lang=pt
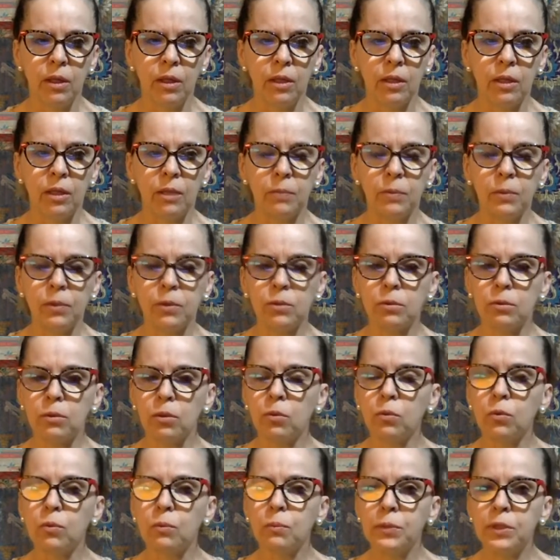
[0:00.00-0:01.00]
E após um
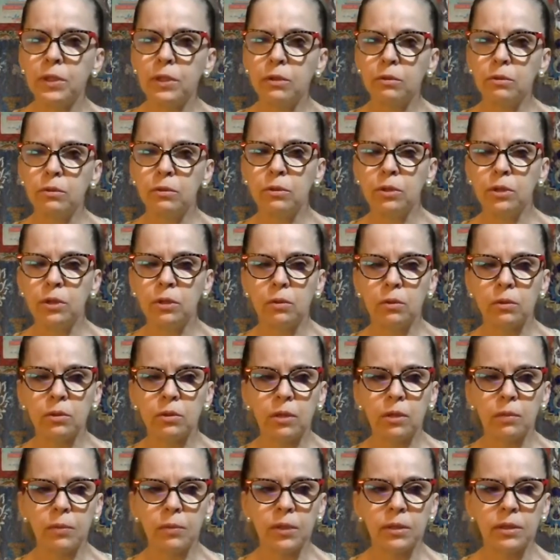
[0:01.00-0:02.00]
longo período de
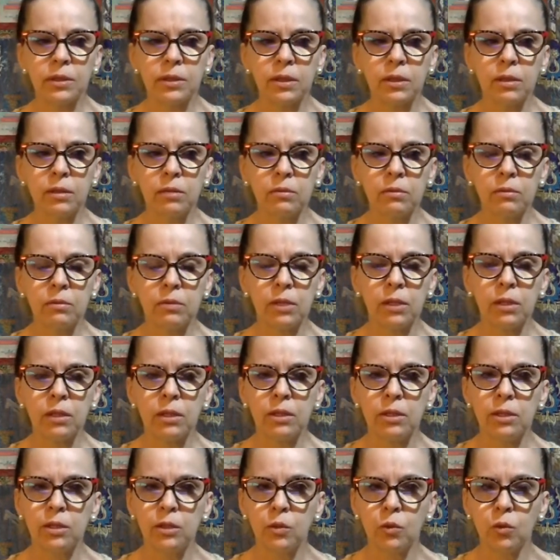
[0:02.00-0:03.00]
contemplação, ele
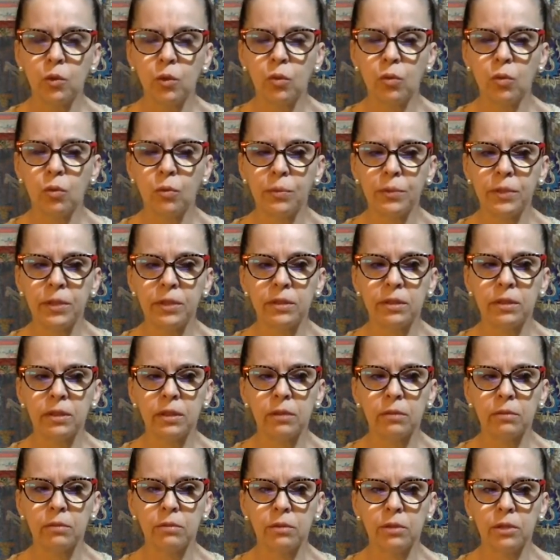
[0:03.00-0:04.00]
chegou à
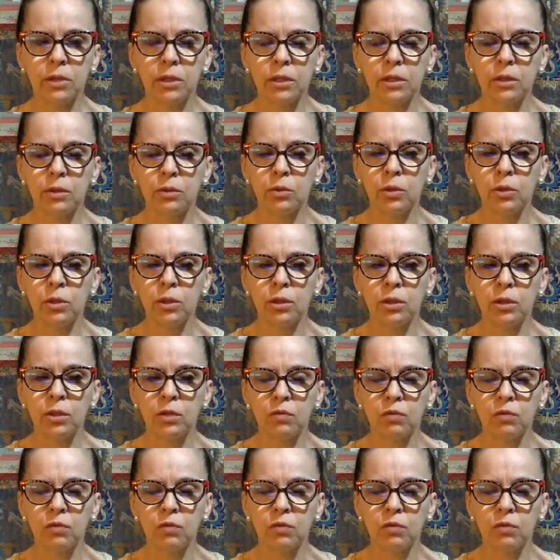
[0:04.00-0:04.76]
compreensão de que todas as